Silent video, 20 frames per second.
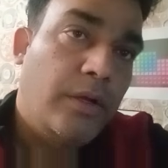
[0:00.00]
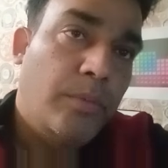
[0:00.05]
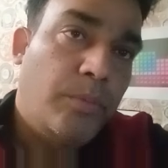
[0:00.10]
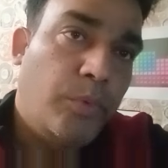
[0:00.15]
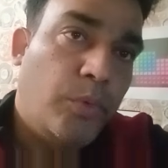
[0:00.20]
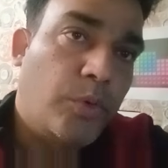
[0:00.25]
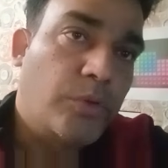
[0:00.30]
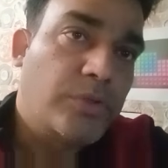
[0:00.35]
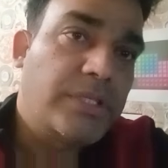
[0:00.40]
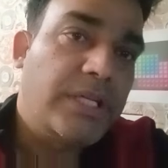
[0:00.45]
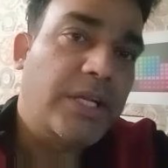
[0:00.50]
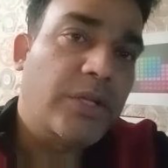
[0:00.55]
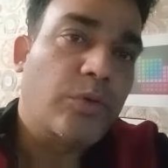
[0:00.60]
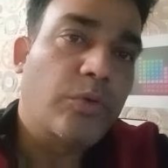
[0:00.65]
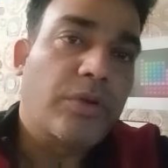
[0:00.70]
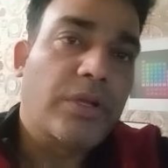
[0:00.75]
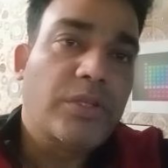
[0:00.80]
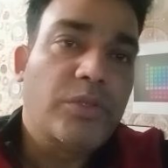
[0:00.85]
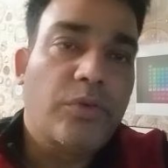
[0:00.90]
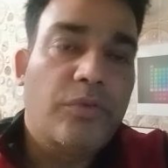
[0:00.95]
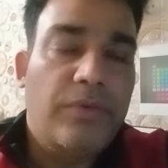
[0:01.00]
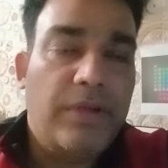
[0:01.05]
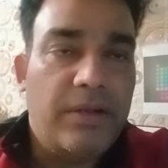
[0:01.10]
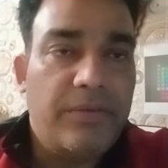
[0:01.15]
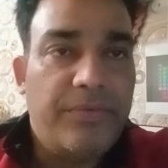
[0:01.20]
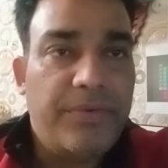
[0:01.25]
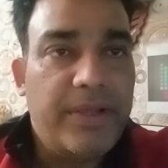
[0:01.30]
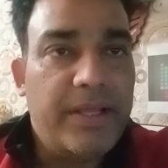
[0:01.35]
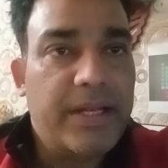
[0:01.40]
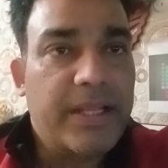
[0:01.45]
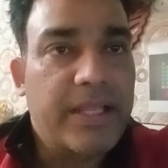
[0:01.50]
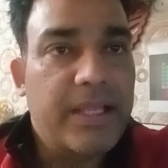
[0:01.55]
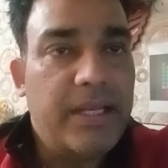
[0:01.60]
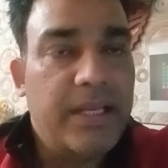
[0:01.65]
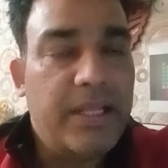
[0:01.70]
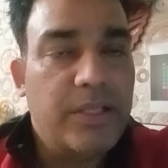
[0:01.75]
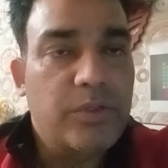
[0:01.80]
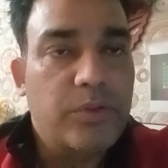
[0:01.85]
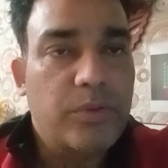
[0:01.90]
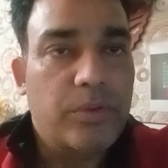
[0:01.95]
पूर्व सैनिकों के जो वेलफेयर के
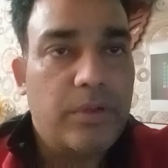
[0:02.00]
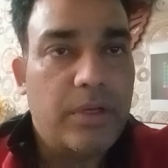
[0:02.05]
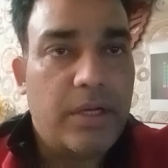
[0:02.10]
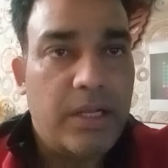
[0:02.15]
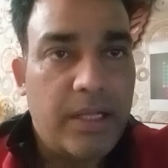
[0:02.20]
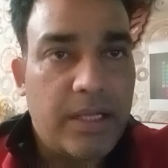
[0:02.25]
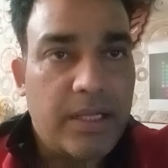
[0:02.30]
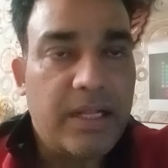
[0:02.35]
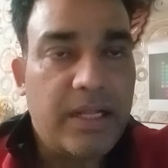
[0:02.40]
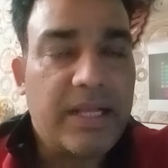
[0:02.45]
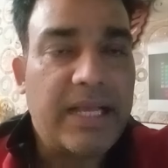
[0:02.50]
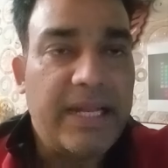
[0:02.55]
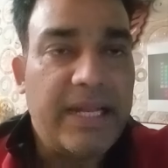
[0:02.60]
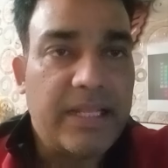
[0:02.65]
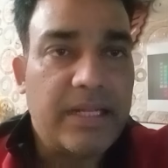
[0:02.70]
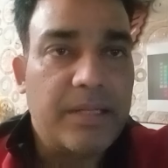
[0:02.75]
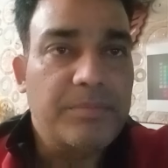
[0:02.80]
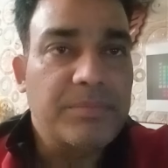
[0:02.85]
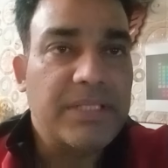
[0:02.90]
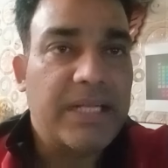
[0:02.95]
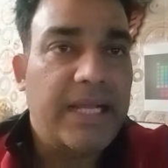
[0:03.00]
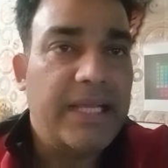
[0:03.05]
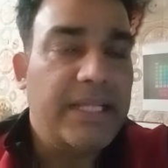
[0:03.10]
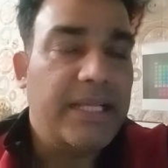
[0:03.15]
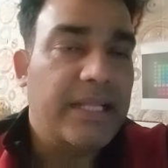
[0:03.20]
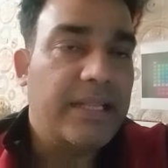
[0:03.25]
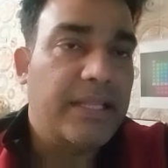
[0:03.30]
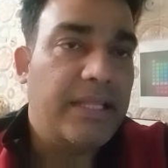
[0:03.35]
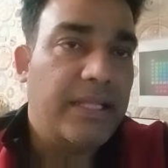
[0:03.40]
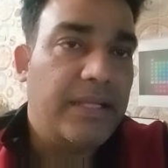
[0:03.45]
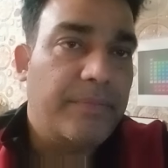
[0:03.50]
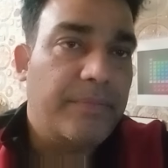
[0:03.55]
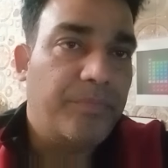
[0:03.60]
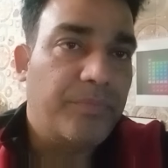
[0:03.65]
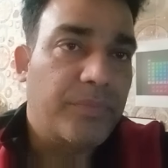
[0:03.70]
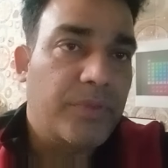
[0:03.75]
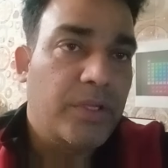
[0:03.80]
लिए जो अलग अलग कार्यक्रम चलाए जाते हैं